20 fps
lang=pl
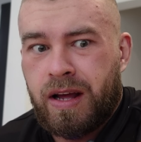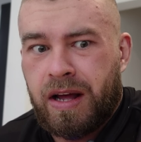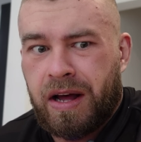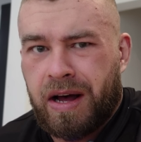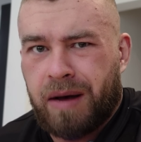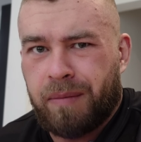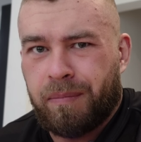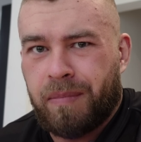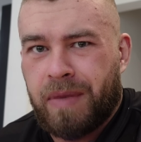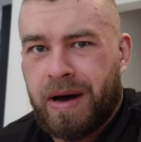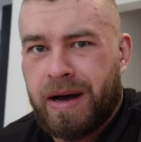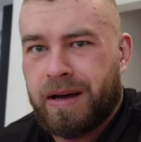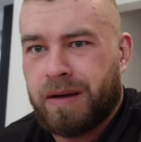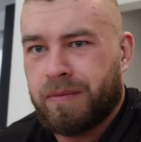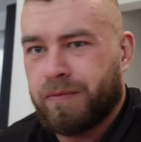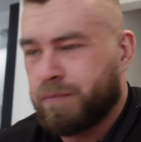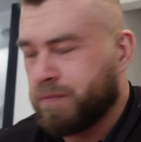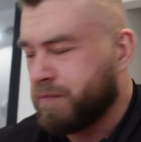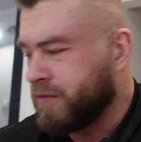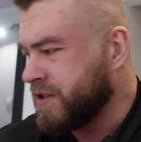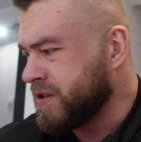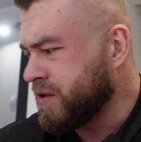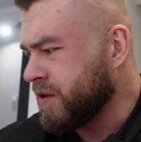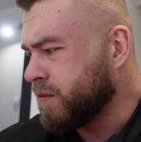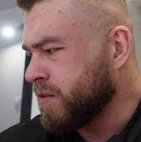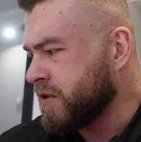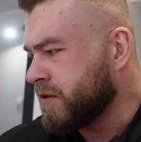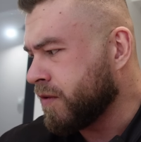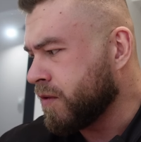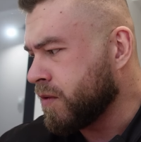a ma,
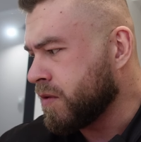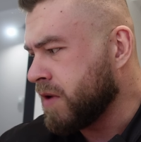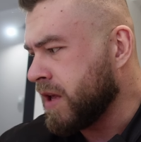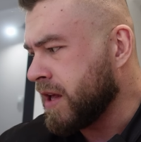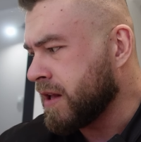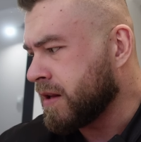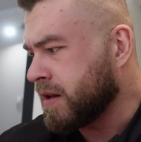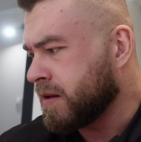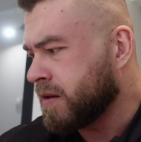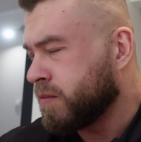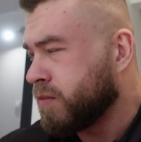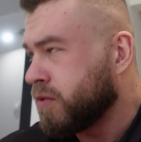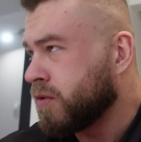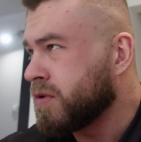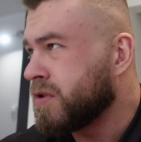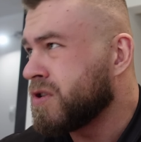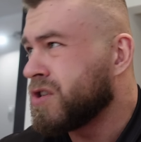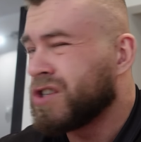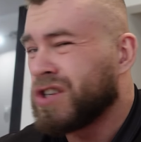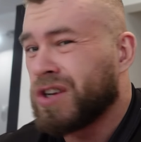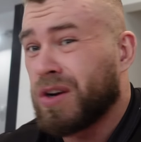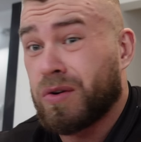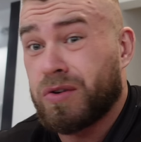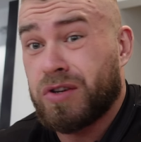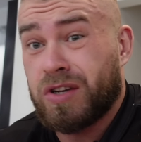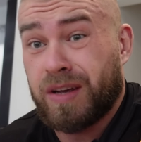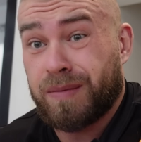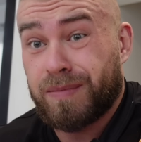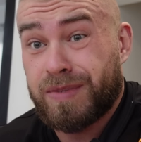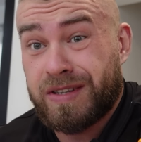wysłał mi swoją dietę, to było
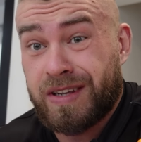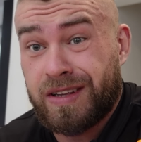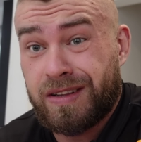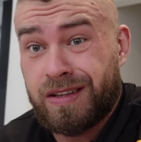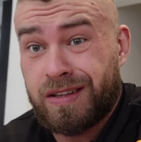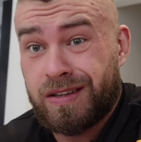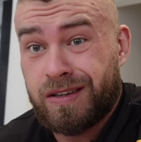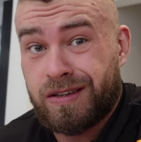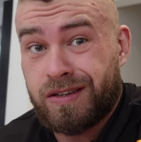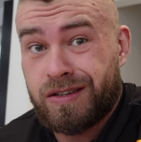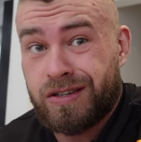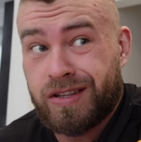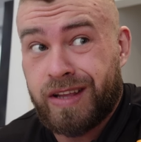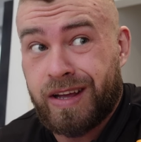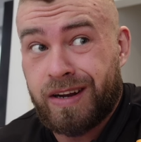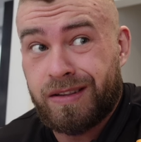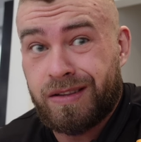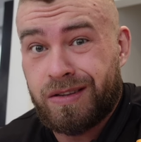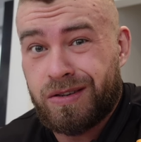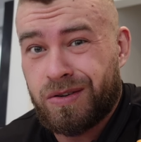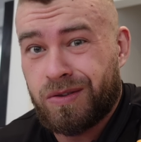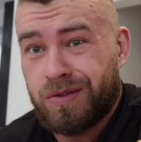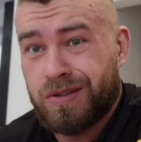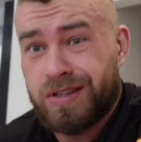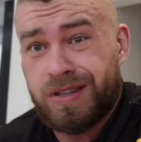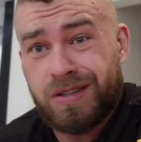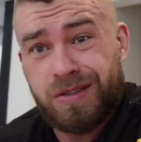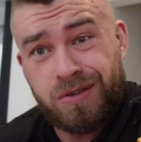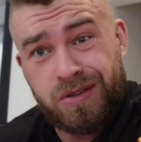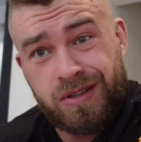3800,
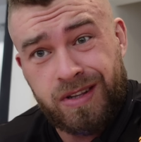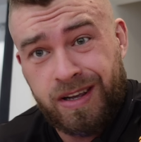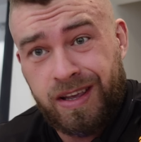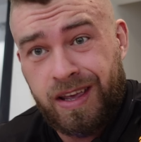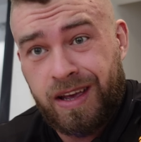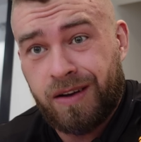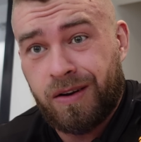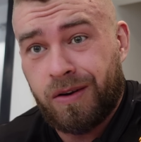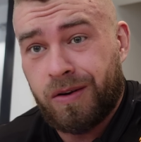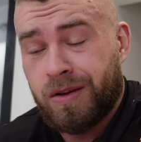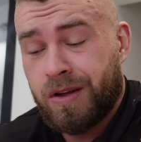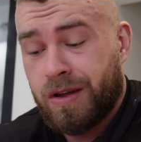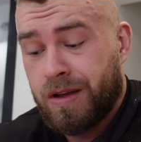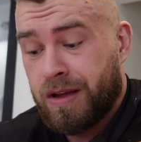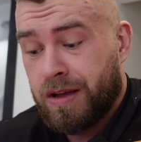4000, coś takiego.